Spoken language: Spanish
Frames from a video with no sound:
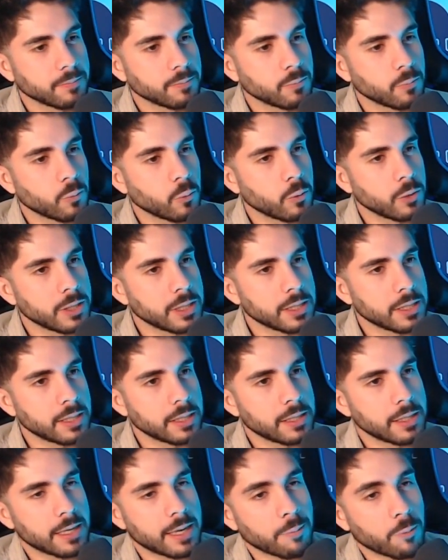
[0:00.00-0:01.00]

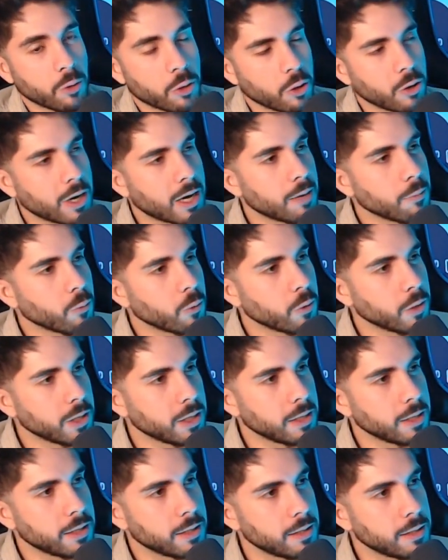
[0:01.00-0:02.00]
muy emocional,
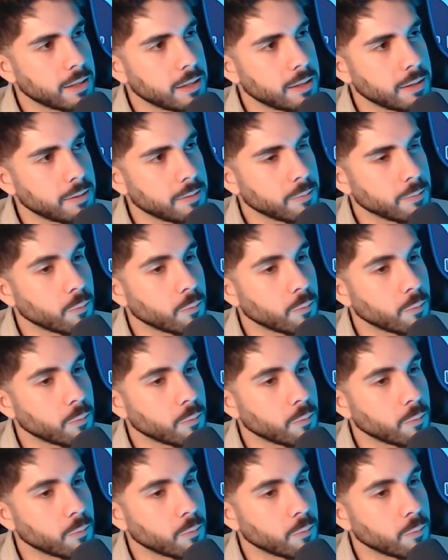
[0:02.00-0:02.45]
muy,